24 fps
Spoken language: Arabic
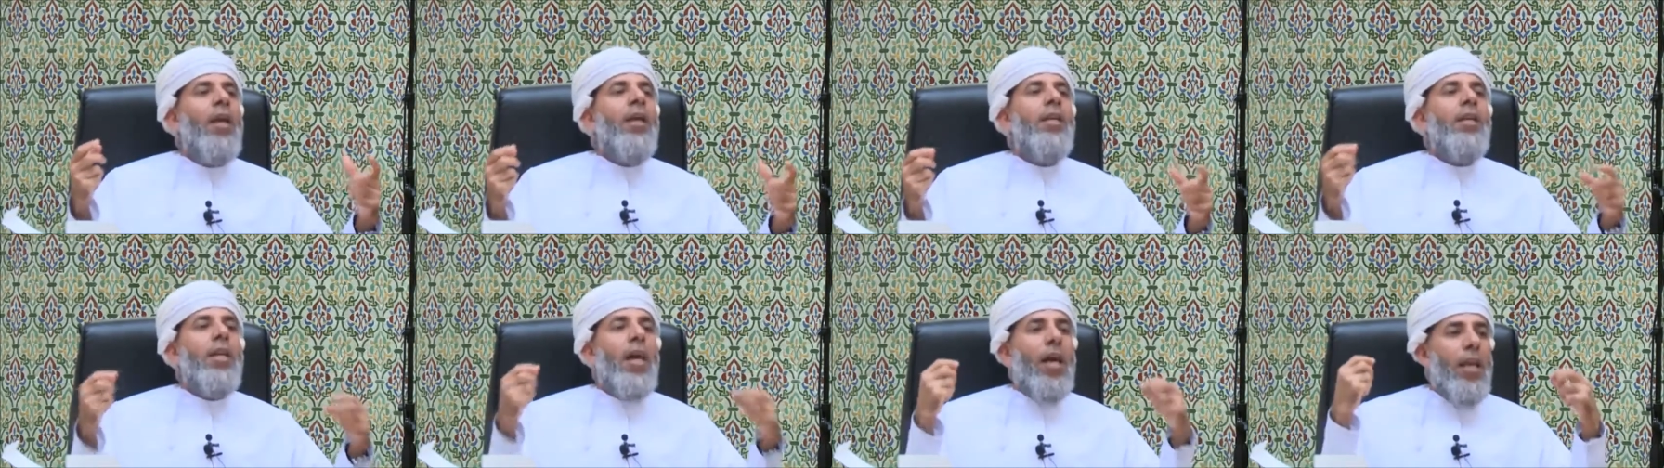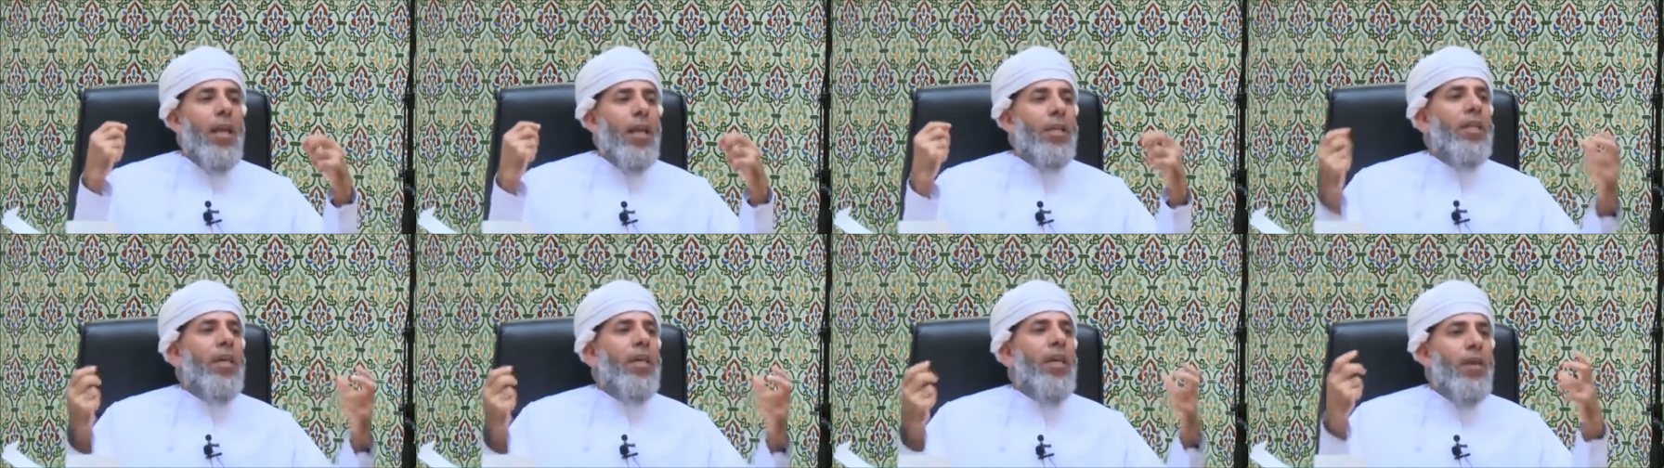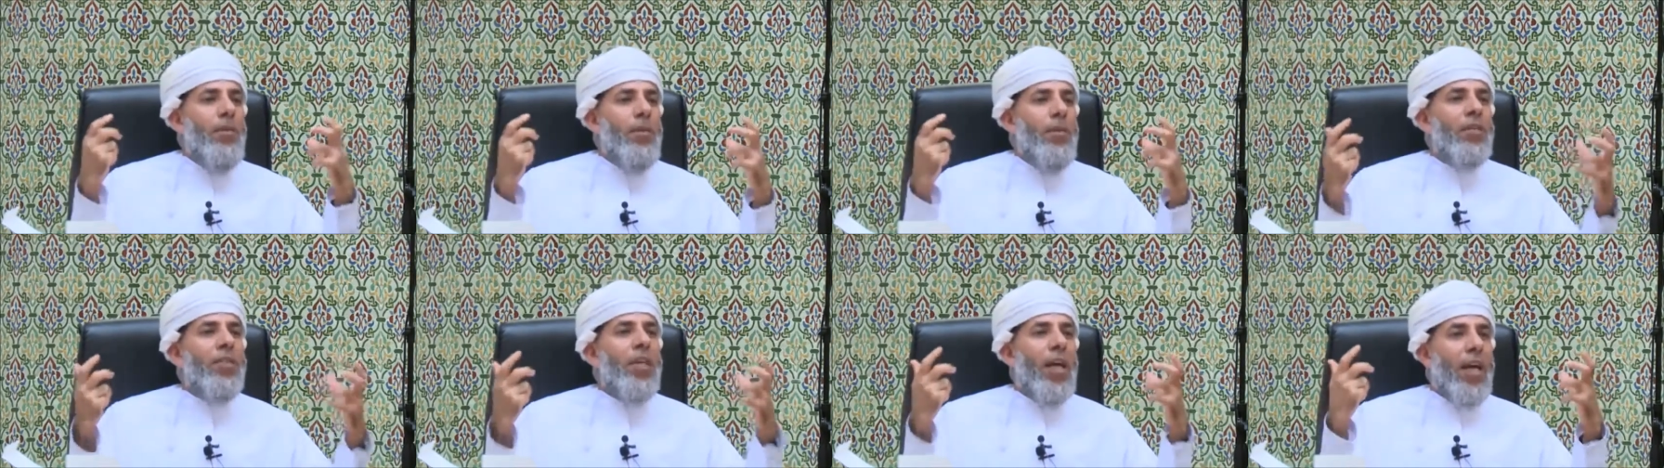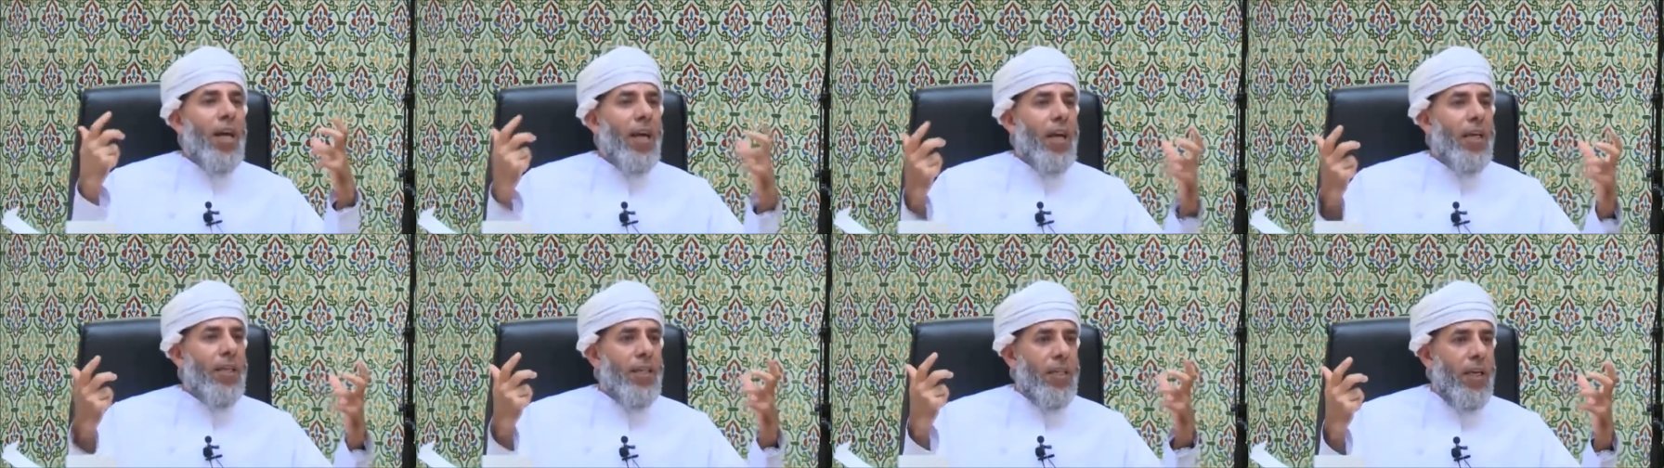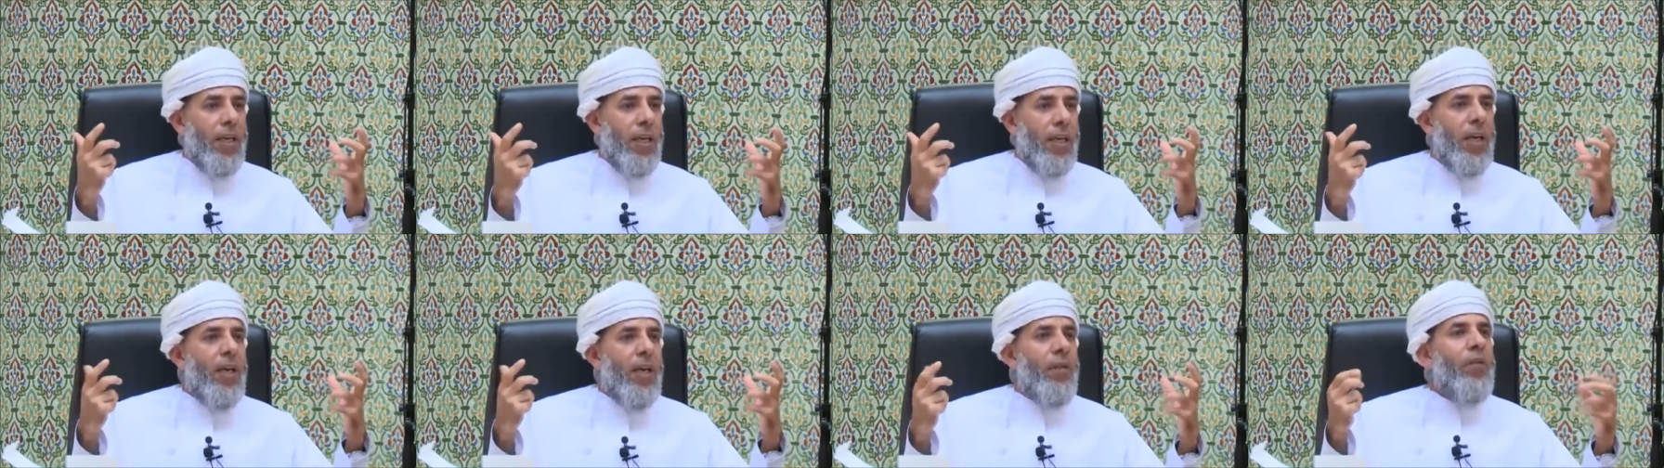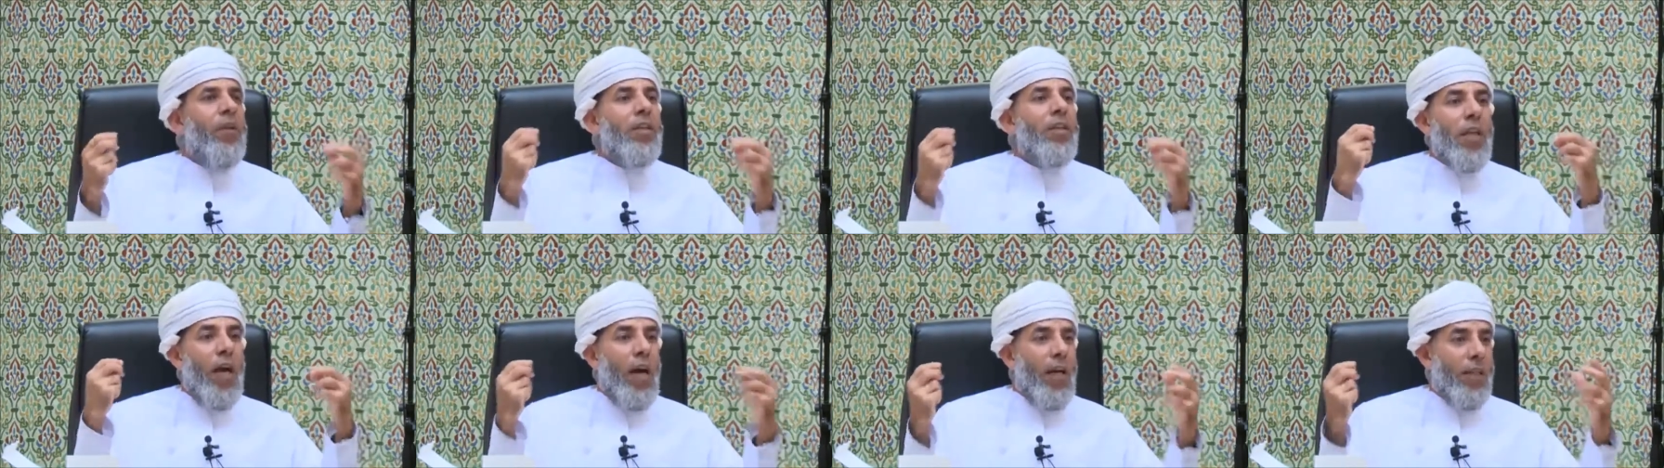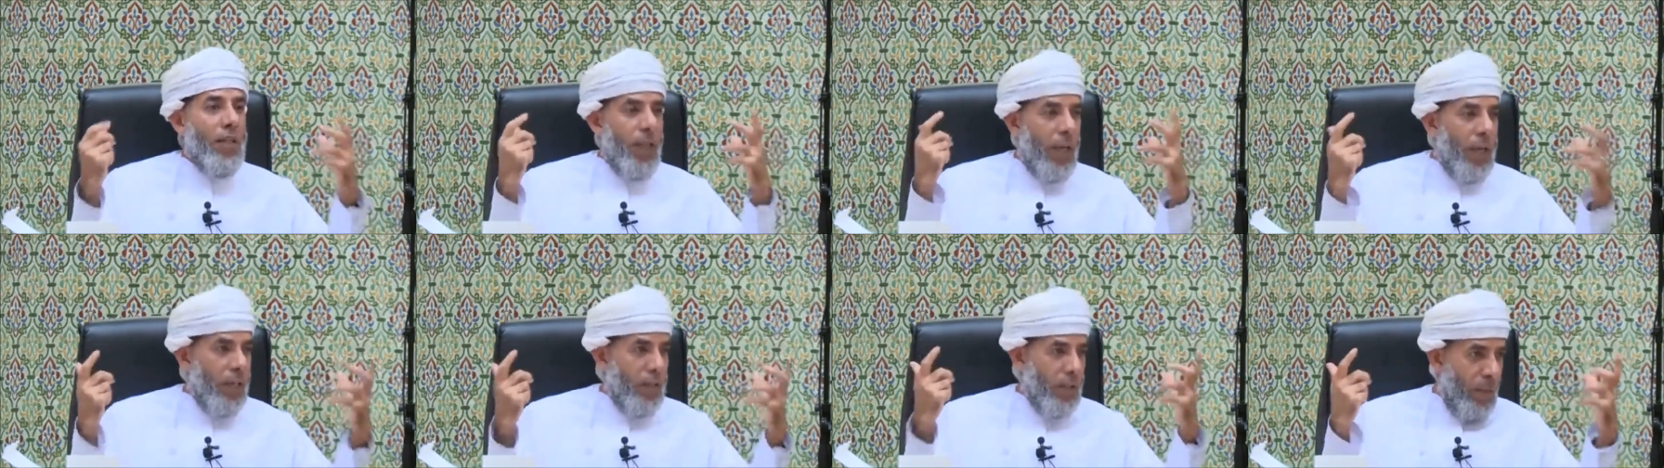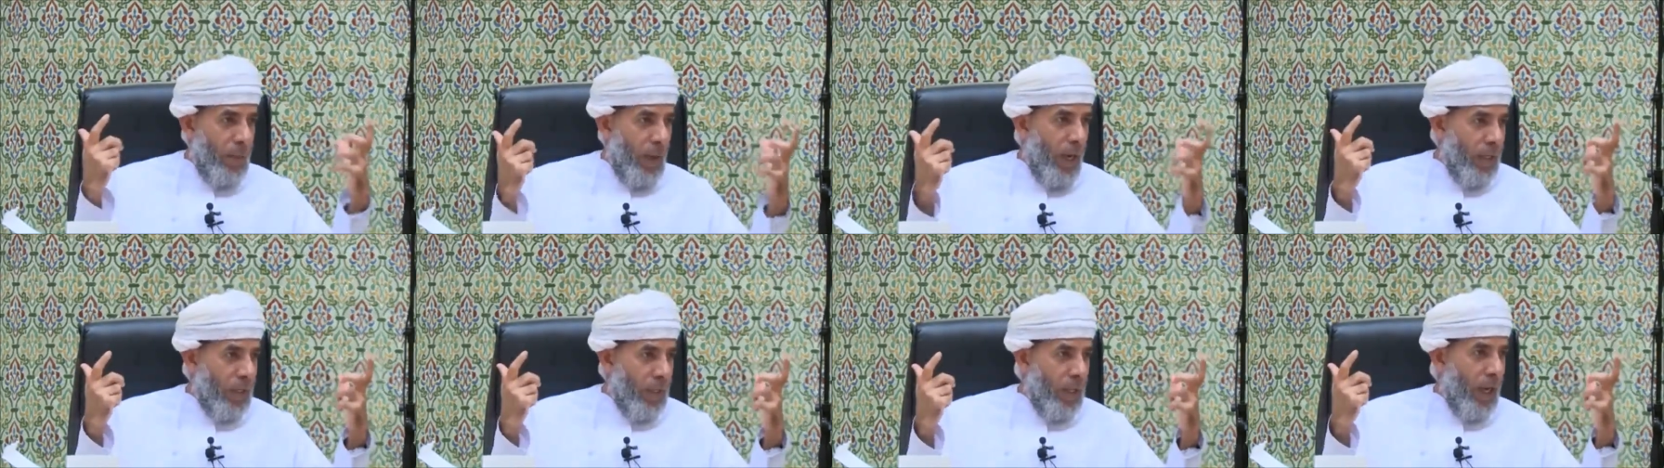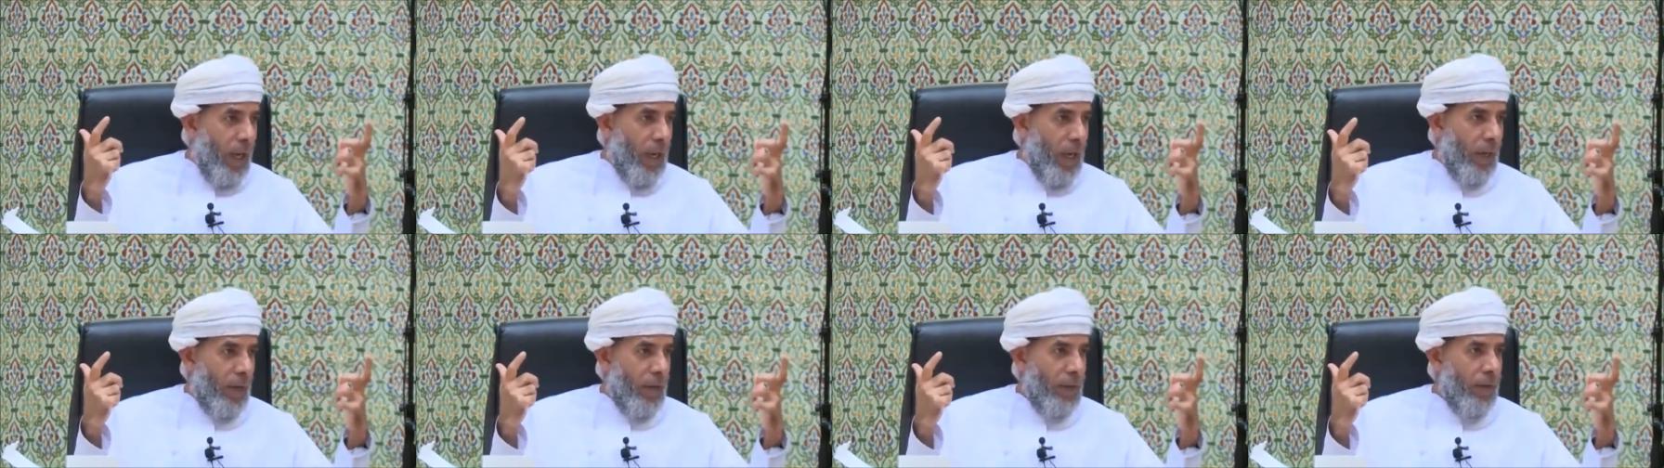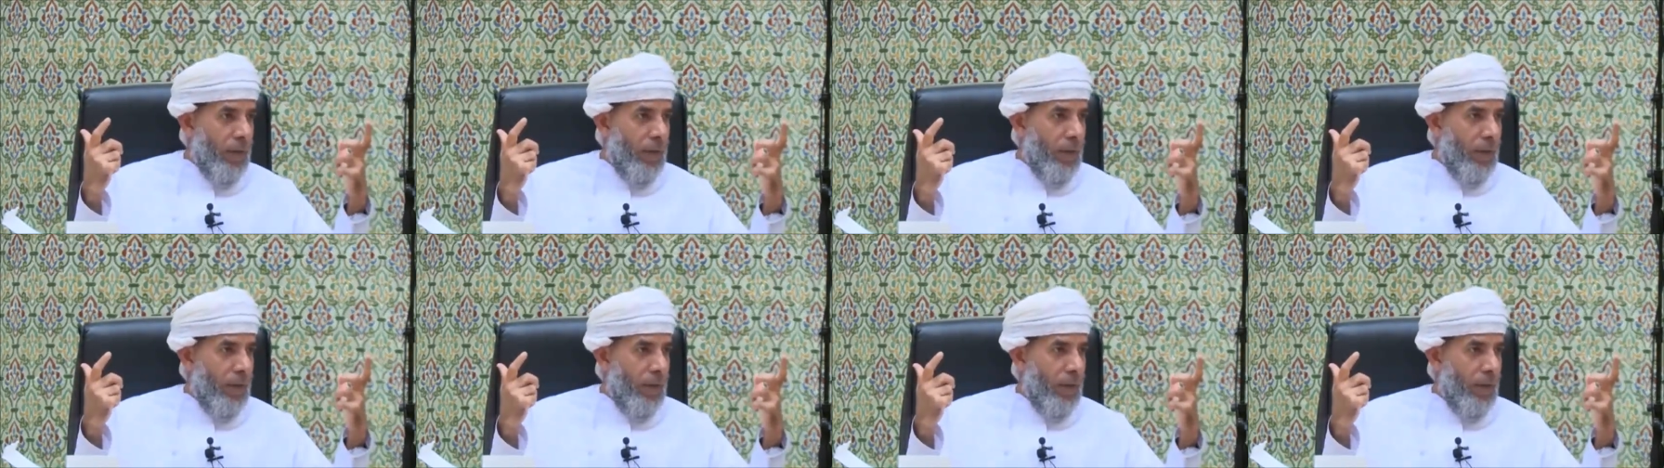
يا ليت علمي سخرتها في طاعة الله سبحانه وتعالى